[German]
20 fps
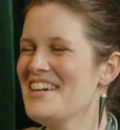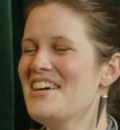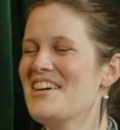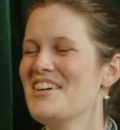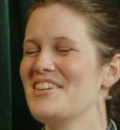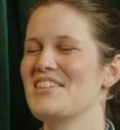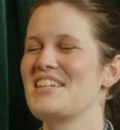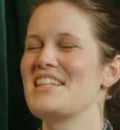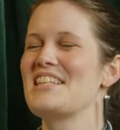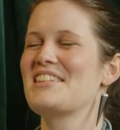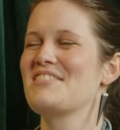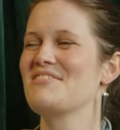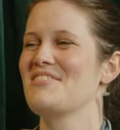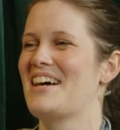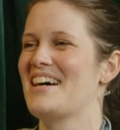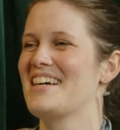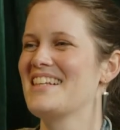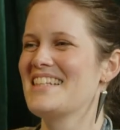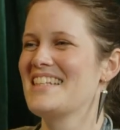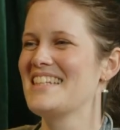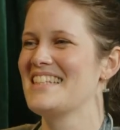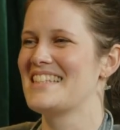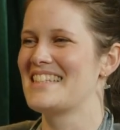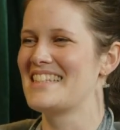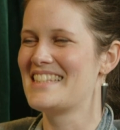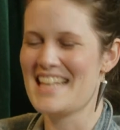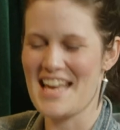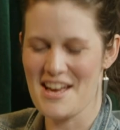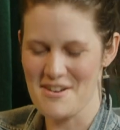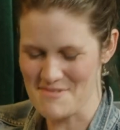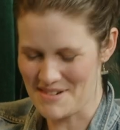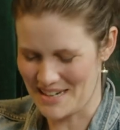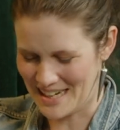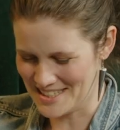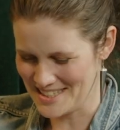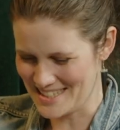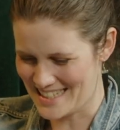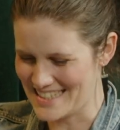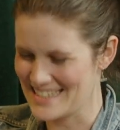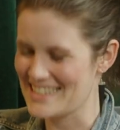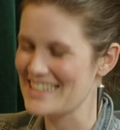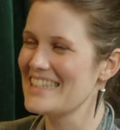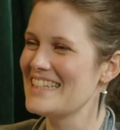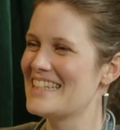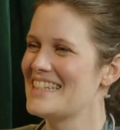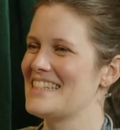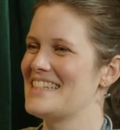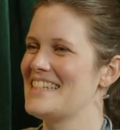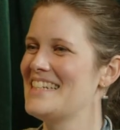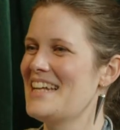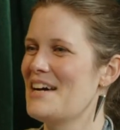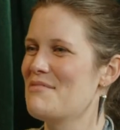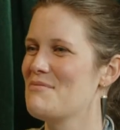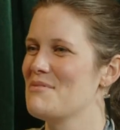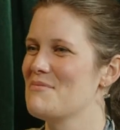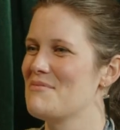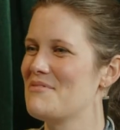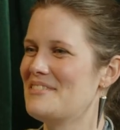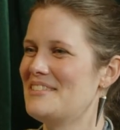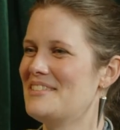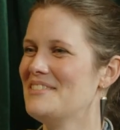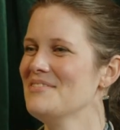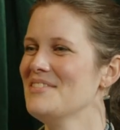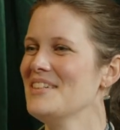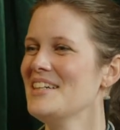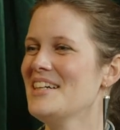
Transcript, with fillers: Tut und ich das. war sehr überrascht, als ich ihn gesehen habe im Film